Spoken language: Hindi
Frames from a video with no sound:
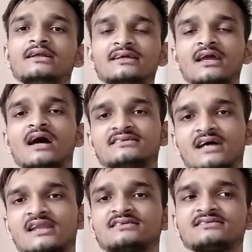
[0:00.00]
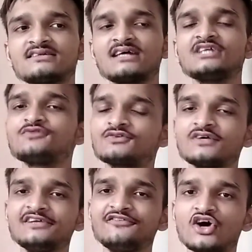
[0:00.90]
ठीक है अठारह से सत्ताईस वर्ष
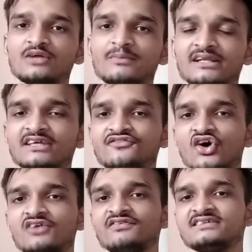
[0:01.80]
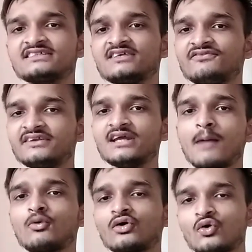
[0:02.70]
वाले फॉर्म भरेंगे फॉर्म फीस एकदम फ्री है
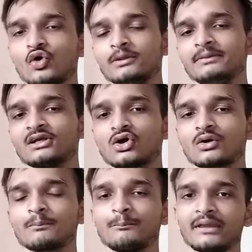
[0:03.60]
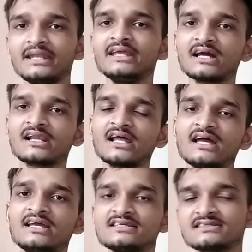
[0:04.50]
आपको कोई भी पे नहीं करना
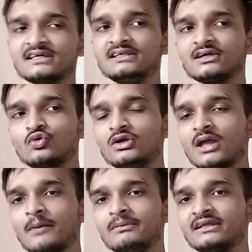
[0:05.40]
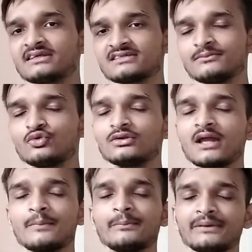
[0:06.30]
है इसके लिए कोई एप्लीकेशन मोड
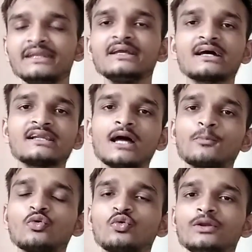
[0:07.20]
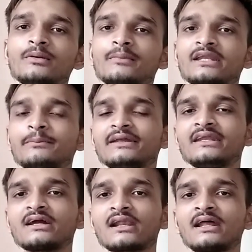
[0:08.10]
यहाँ पे पे नहीं करना है आपको कोई भी मनी पे
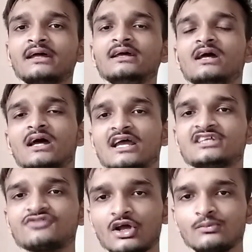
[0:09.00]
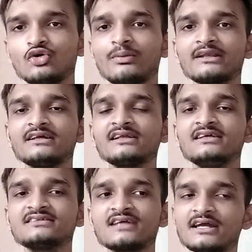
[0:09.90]
नहीं करना है इस फॉर्म को भरने के
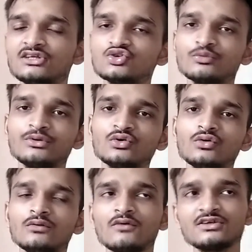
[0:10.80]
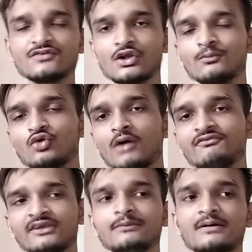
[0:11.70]
लिए चाहे जो भी हो इस फॉर्म को
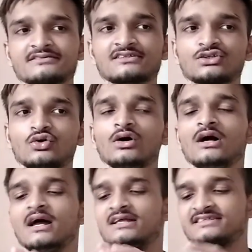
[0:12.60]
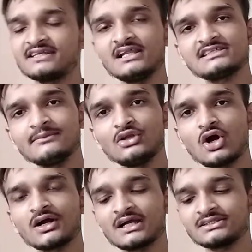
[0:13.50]
आप फ्री भर सकते हो जनरल से
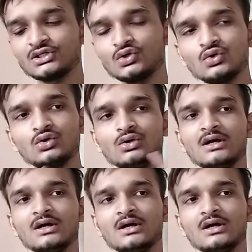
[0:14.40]
बिलोंग करते हो